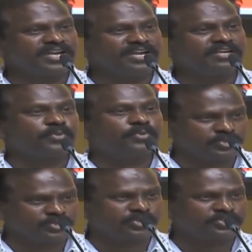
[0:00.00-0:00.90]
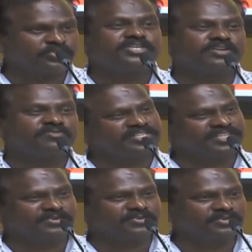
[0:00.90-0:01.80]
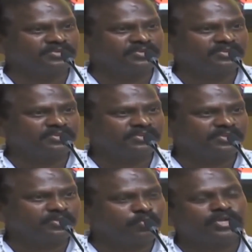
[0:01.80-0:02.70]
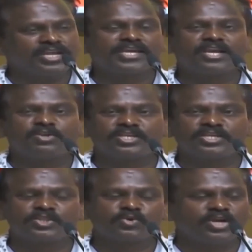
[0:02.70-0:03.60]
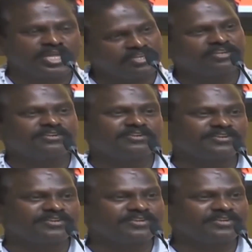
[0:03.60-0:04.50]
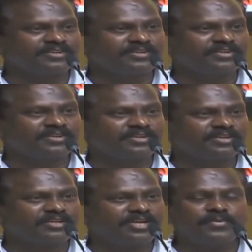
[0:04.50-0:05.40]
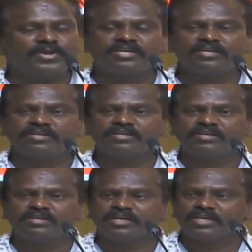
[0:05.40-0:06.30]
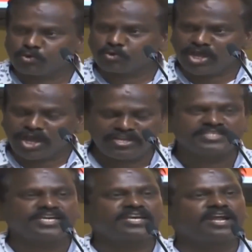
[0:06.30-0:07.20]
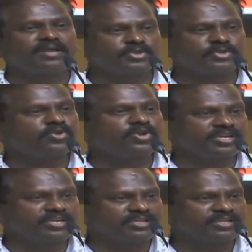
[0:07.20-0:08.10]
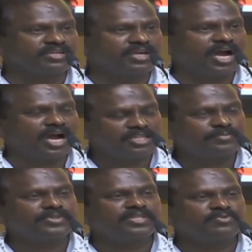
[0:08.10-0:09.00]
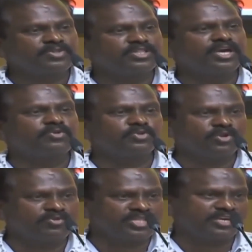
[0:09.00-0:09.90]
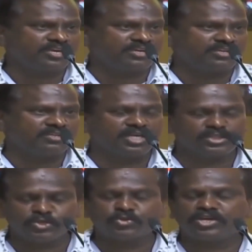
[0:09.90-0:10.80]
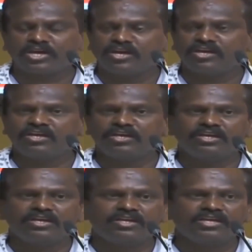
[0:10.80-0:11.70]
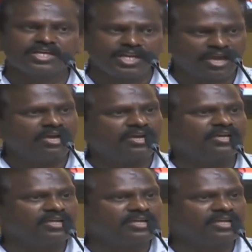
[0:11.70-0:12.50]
సిలువేయండి అంటే అప్పుడు యేసుక్రీస్తుని సిలువేశారు మొన్న ఎన్నికల్లో జరిగింది కూడా అదే కాబట్టి ఇక్కడున్న అన్ని సంఘాల మిత్రులకి ఆంధ్రప్రదేశ్ విద్యావంతుల వేదిక అధ్యక్షుడిగా నా